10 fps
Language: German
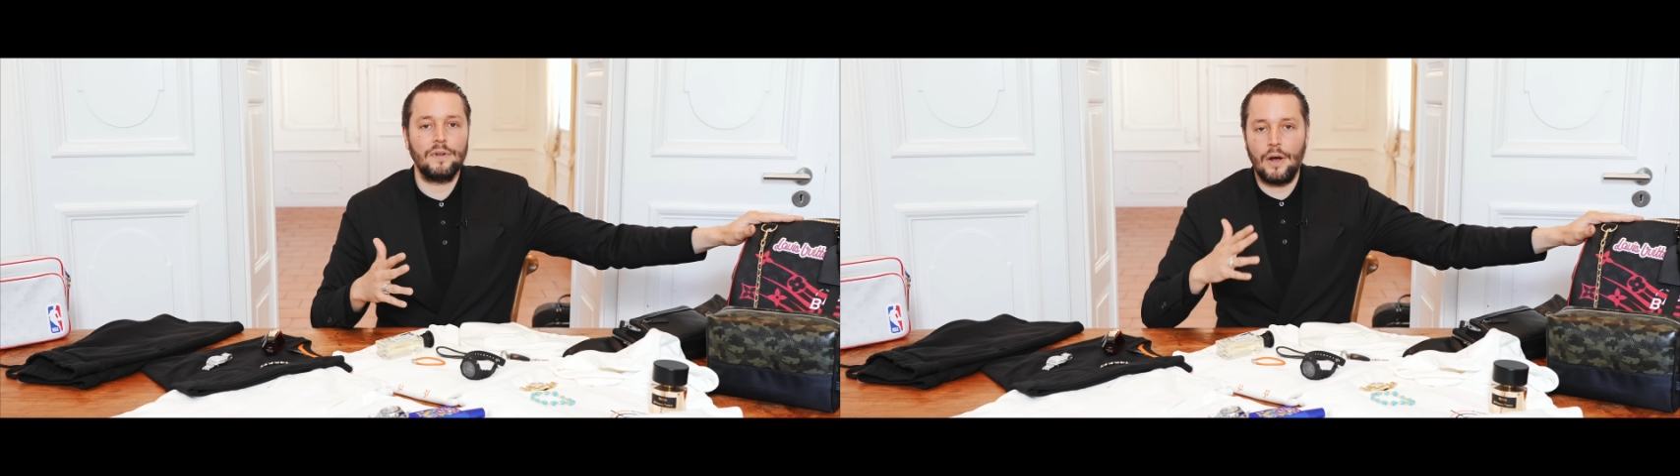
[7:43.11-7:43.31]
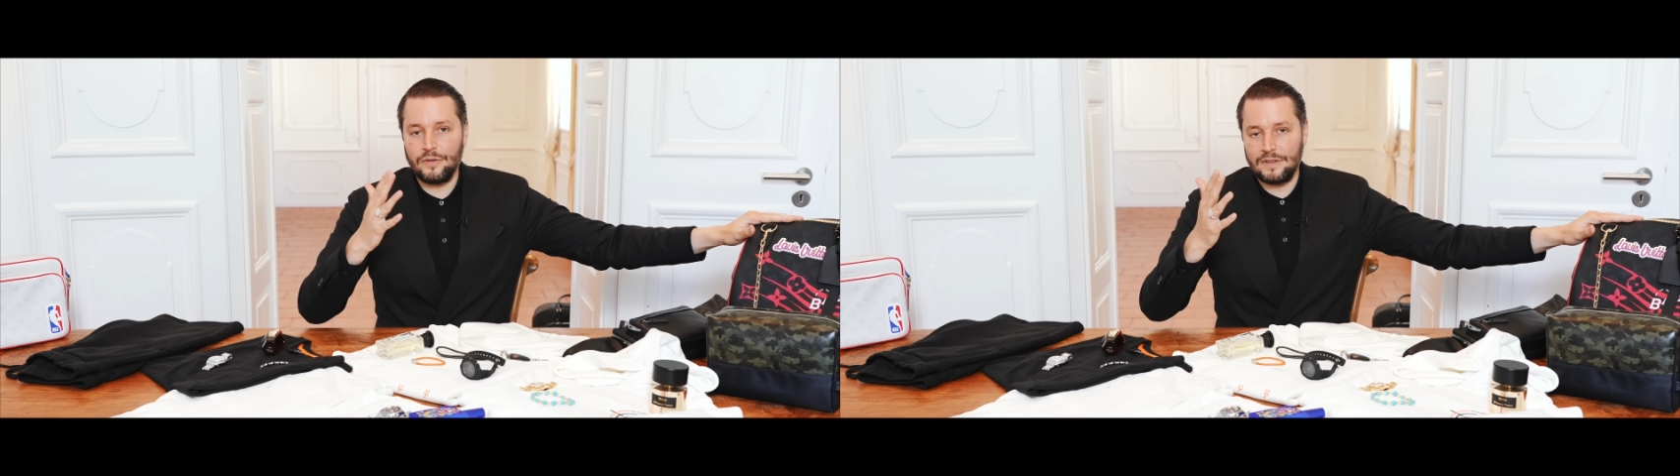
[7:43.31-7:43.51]

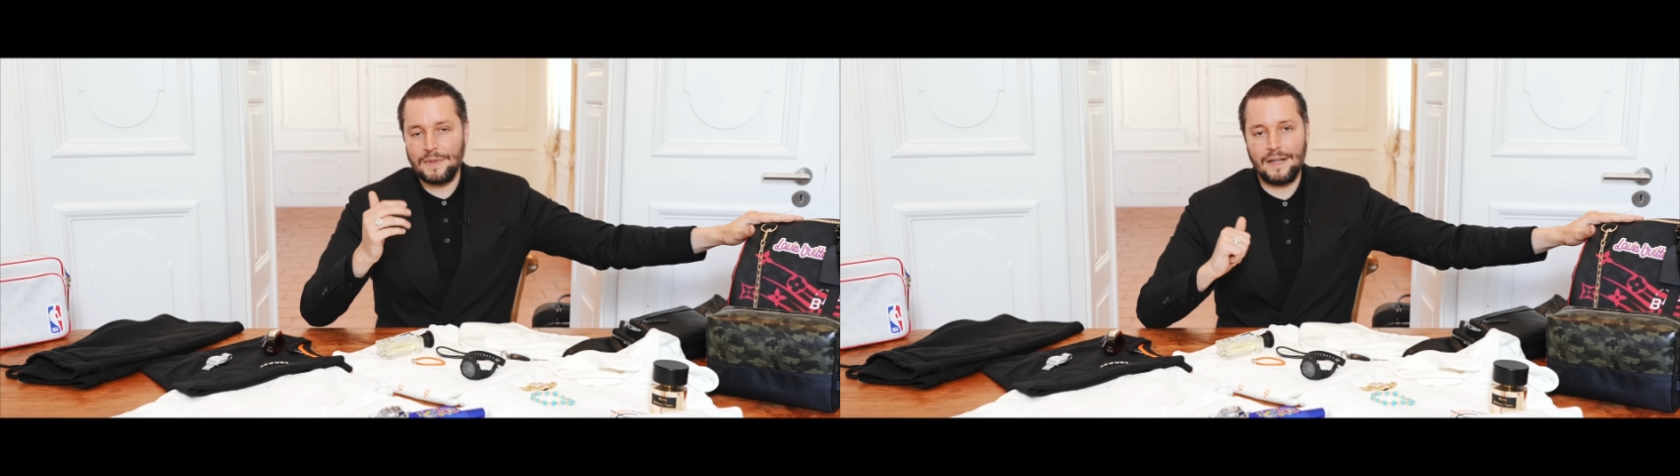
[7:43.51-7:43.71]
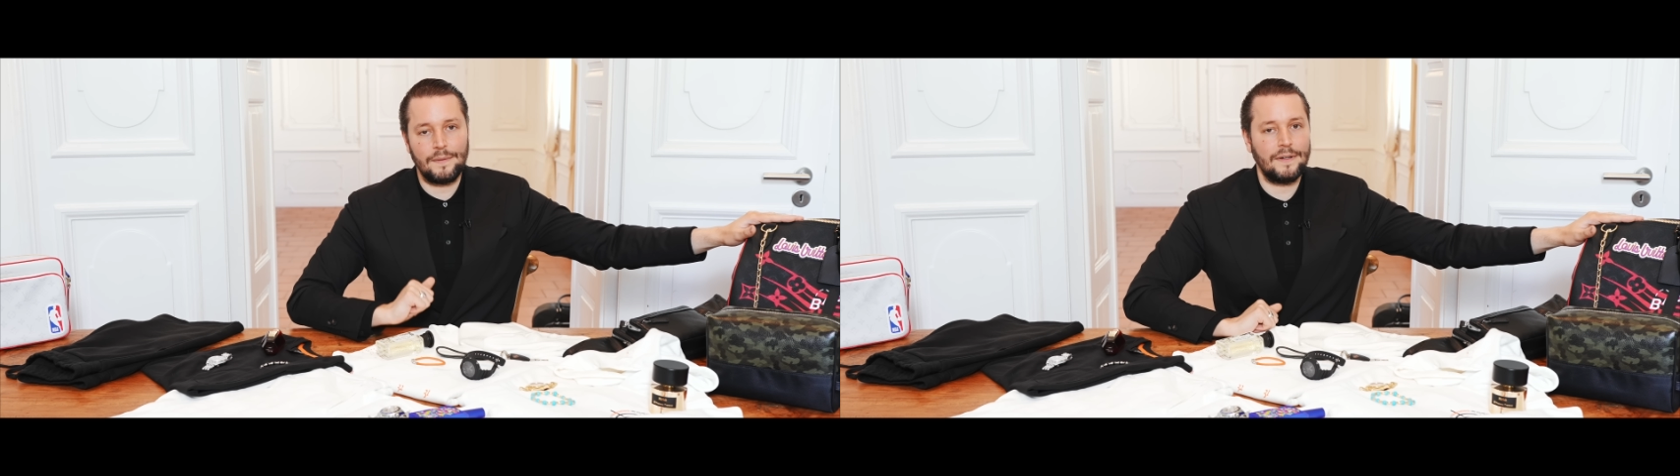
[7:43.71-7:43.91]
Aus dem
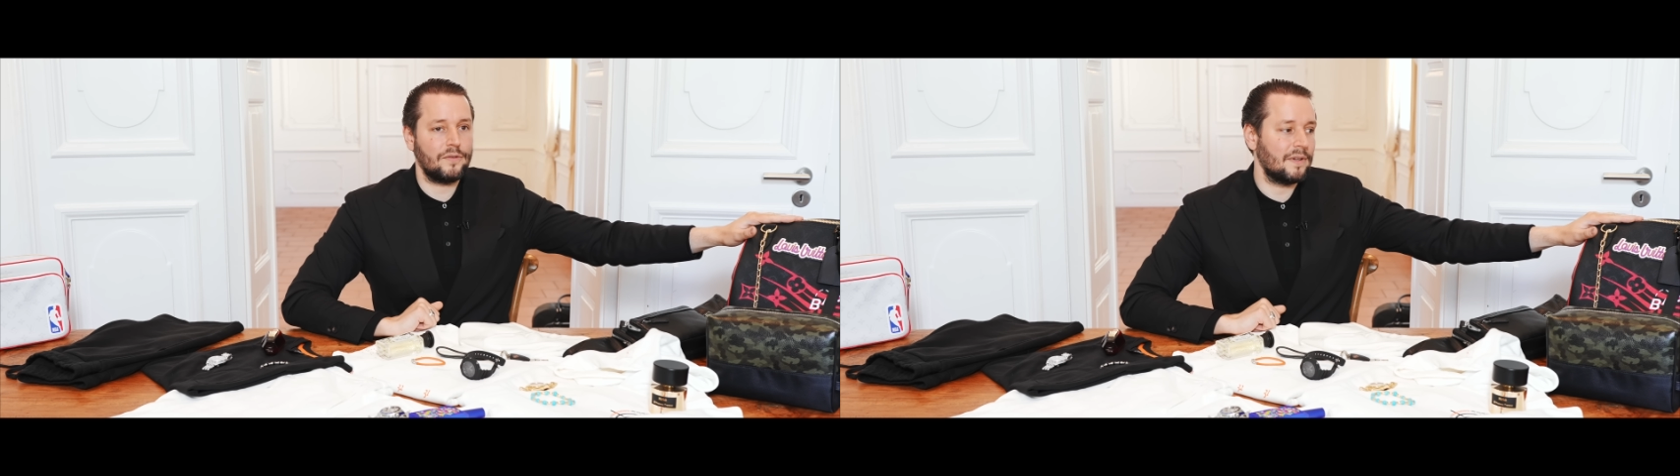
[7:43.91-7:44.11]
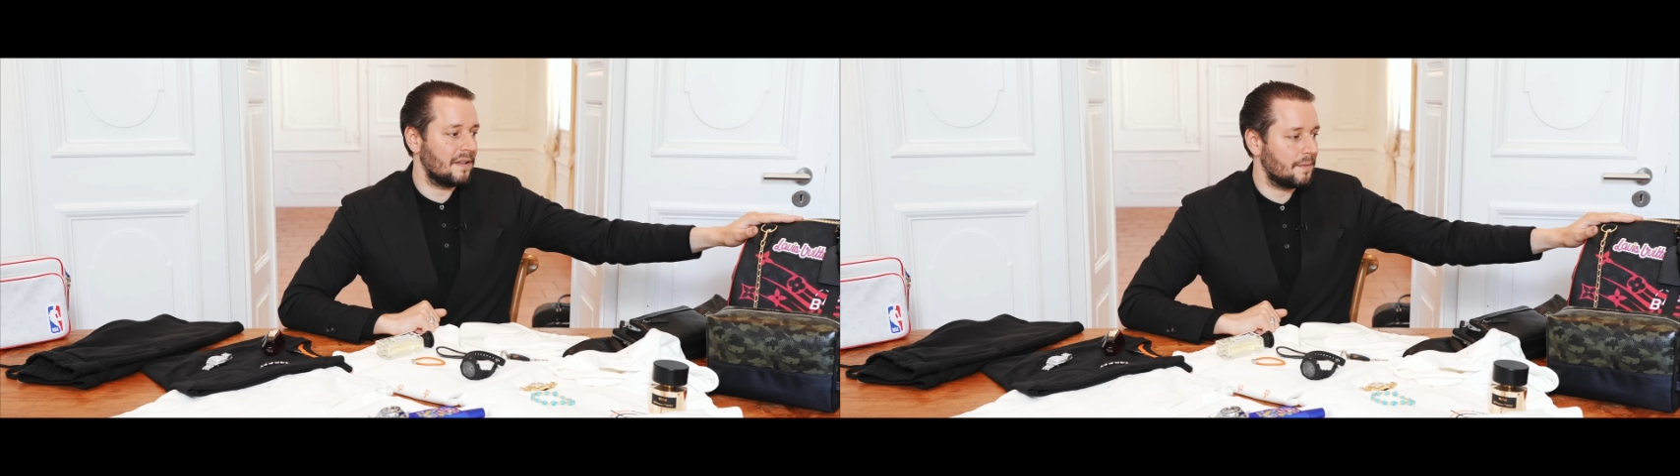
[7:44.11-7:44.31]
Jahr
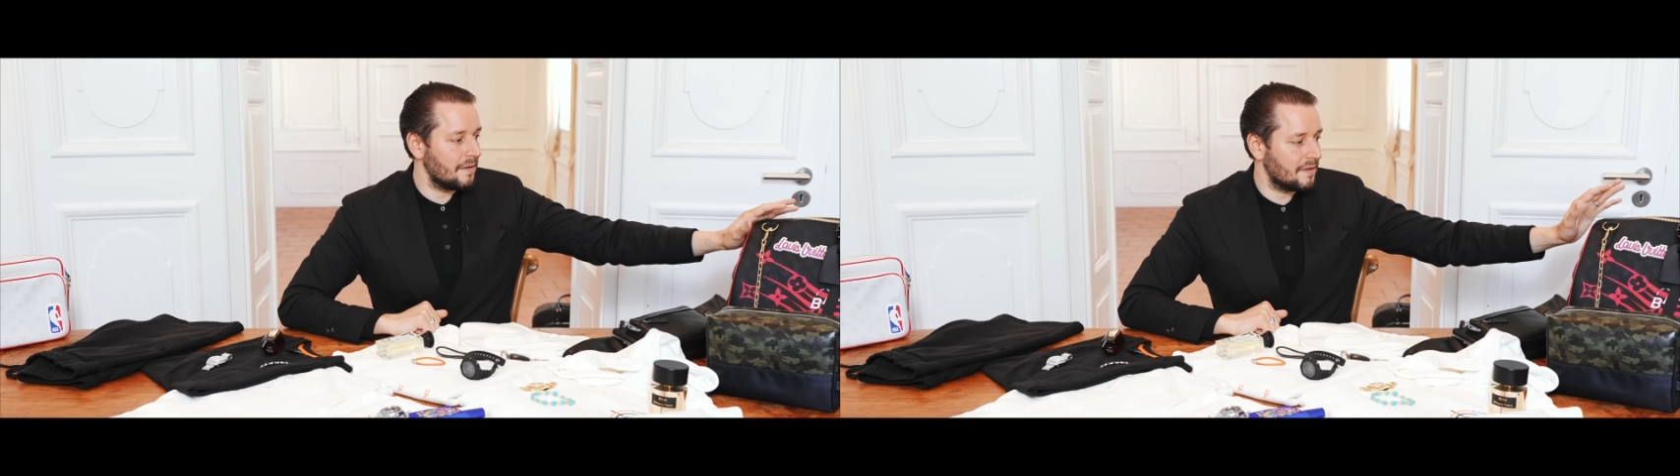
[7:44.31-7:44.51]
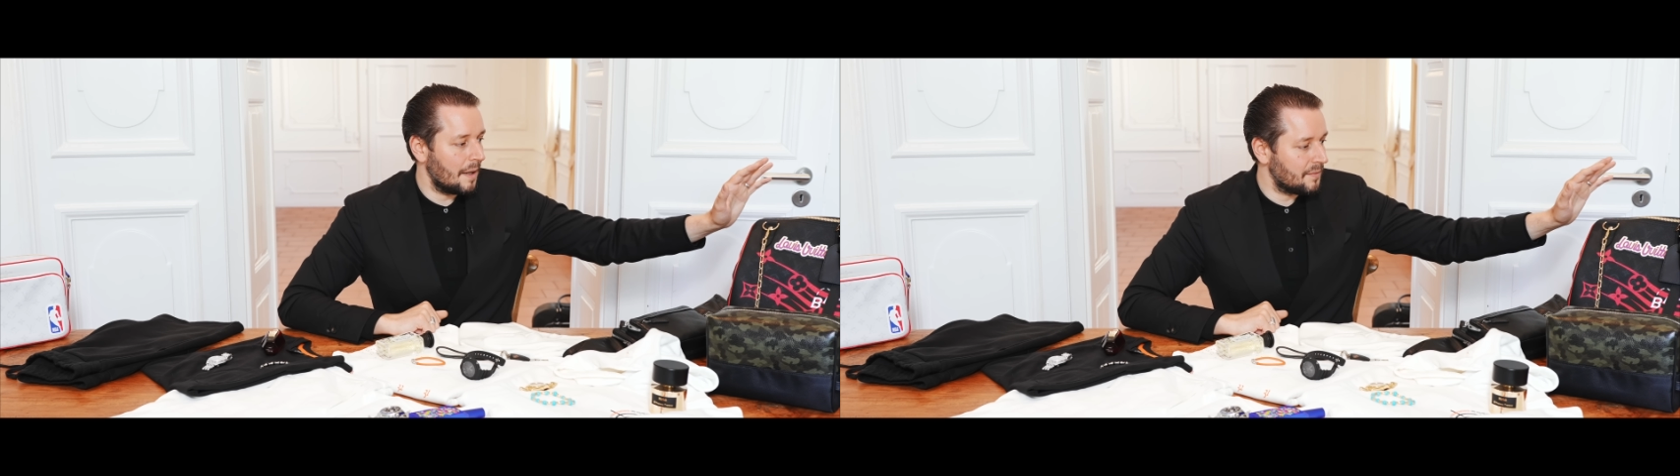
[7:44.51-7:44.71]

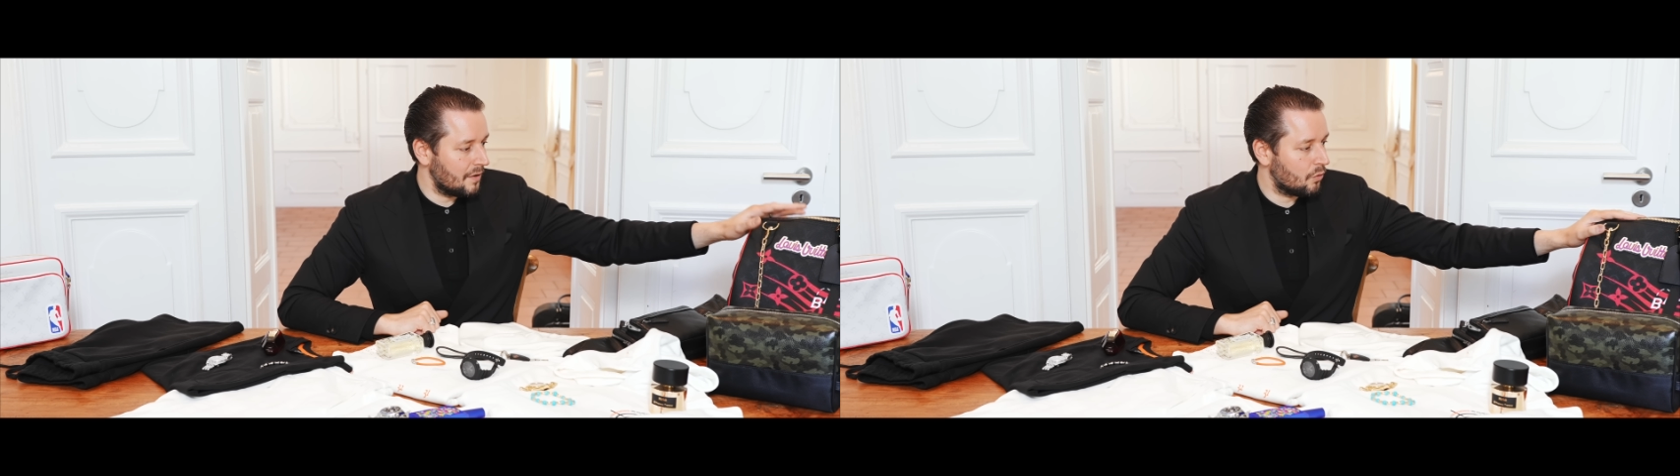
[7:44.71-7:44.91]
2021 gab es eine